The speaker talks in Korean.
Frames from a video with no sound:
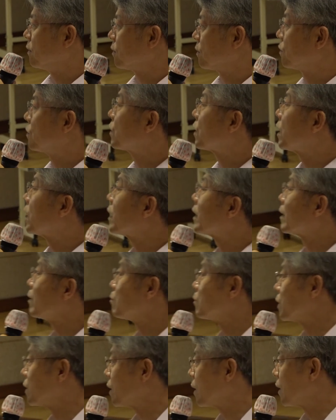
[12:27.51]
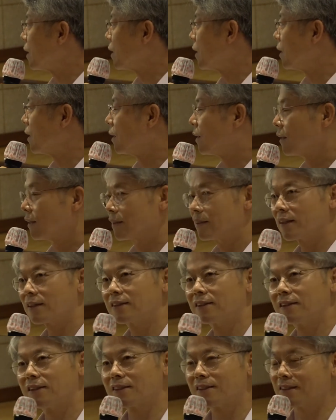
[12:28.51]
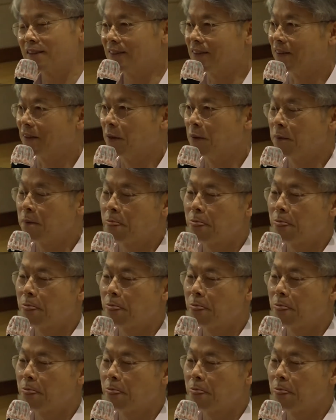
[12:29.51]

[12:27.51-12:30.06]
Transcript: 그렇게 얘기합니다. 근데 그것은